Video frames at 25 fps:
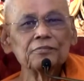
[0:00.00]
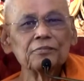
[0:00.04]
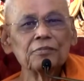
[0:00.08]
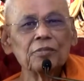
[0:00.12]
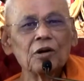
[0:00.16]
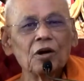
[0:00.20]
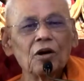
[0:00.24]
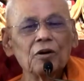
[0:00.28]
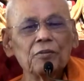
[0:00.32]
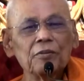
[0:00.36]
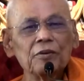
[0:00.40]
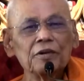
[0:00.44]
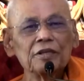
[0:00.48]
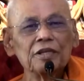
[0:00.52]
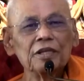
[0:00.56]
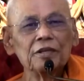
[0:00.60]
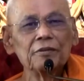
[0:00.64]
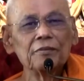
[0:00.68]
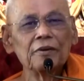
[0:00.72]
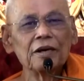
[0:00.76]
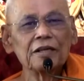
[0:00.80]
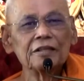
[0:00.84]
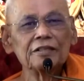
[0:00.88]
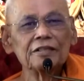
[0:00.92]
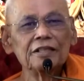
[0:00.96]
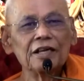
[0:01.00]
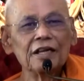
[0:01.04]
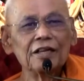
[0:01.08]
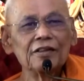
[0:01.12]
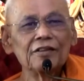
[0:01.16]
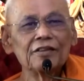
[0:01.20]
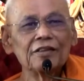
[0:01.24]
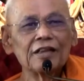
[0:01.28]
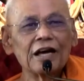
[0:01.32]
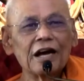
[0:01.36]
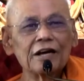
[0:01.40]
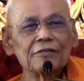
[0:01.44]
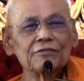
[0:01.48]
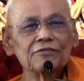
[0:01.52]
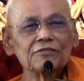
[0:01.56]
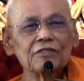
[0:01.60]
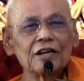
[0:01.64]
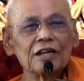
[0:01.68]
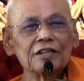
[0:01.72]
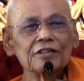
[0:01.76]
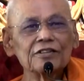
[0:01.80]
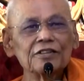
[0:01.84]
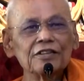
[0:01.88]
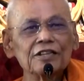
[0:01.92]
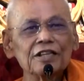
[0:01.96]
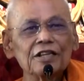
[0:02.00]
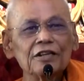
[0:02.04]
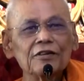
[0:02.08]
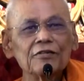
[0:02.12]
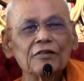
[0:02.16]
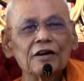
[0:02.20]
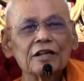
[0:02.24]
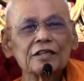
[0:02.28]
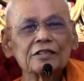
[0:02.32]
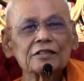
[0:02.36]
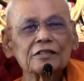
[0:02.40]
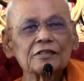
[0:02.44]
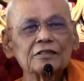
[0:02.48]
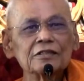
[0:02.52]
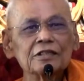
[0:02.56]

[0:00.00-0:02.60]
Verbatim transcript: พอปฏิบัติได้สามวันสี่วัน